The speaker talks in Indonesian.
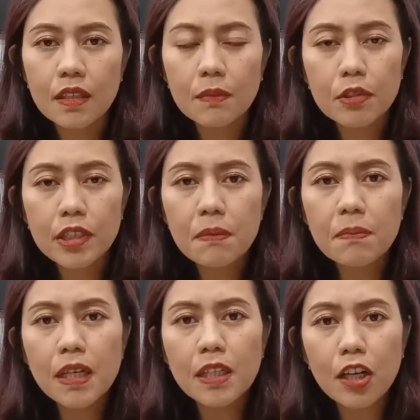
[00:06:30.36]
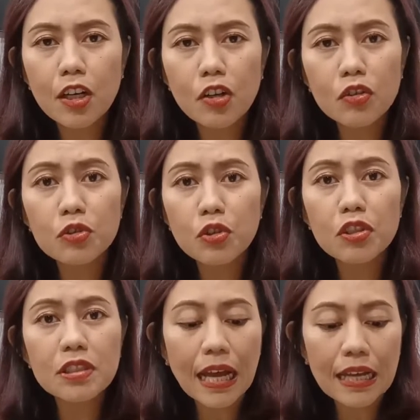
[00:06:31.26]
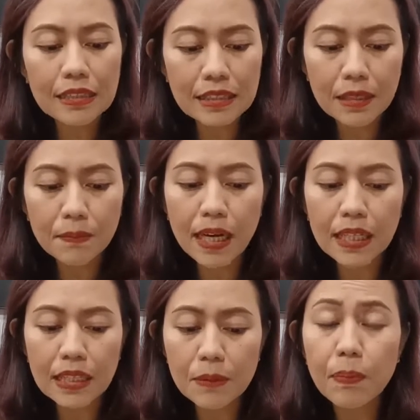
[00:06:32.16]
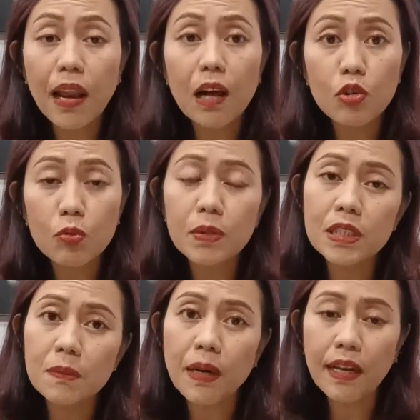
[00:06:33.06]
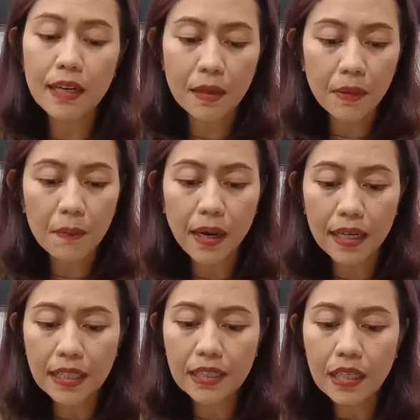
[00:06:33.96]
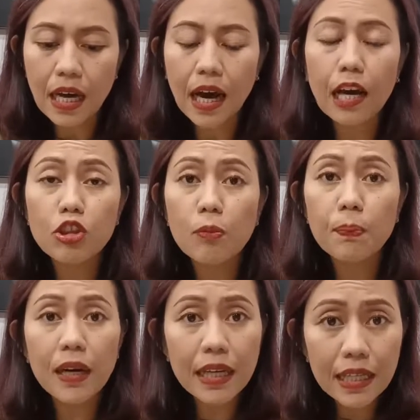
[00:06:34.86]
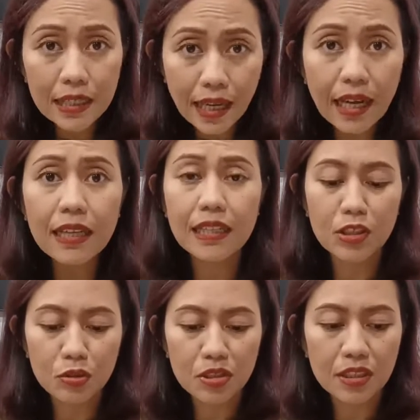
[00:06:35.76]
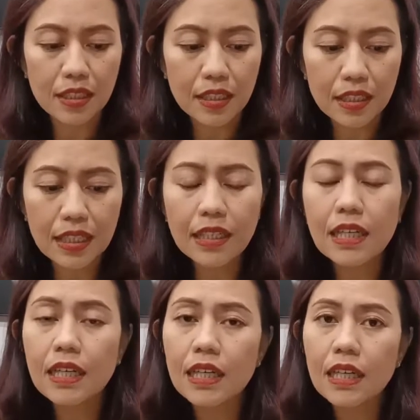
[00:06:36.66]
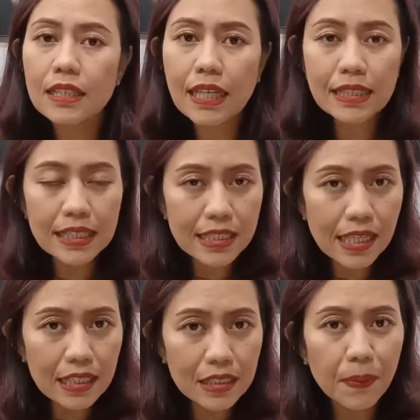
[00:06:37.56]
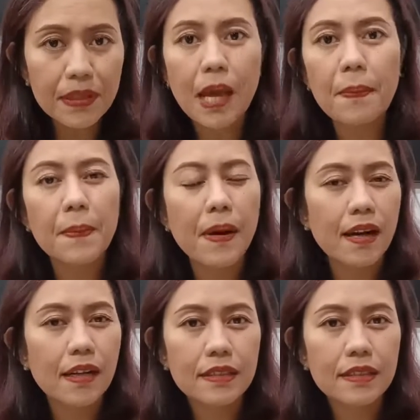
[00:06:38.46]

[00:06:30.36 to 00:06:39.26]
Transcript: Kemudian Bang, kalau untuk sanksi bagi pelaku pencemaran nama baik atau penghinaan itu sendiri, sanksinya seperti apa Bang?